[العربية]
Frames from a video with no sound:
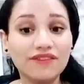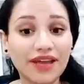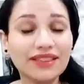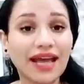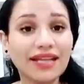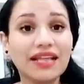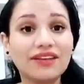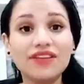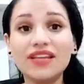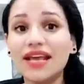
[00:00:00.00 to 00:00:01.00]
فانت
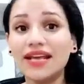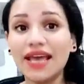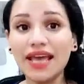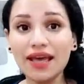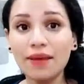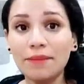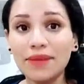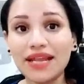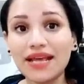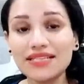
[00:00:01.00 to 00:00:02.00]
عندك في نجاه
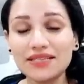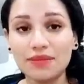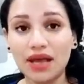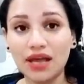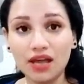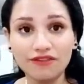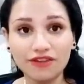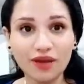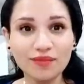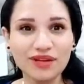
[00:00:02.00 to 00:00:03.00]
من ازمه في
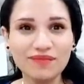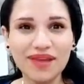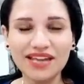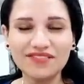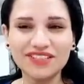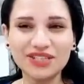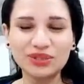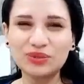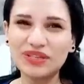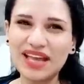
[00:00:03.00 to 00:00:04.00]
الامر المهني فتيجي
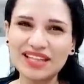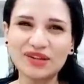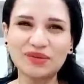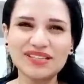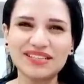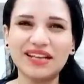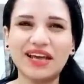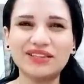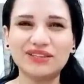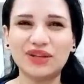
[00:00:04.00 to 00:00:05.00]
تقول يا ده كويس ان انا
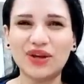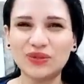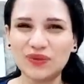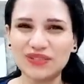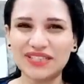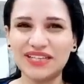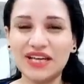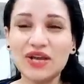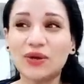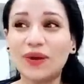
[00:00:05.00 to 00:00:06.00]
خدت الخطوه دي
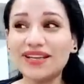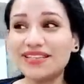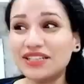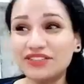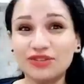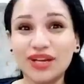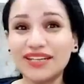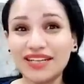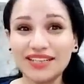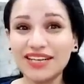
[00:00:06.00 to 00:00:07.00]
كويس ان
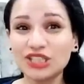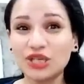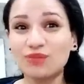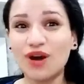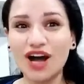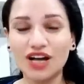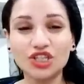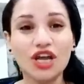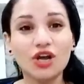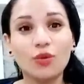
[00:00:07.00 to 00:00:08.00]
فلان نداني عشان ما
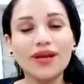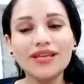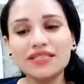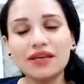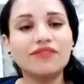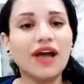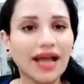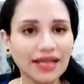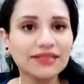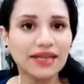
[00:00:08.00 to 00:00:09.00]
اقعش كويس
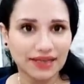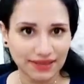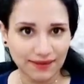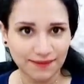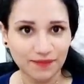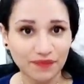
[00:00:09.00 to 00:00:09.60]
فعندك ده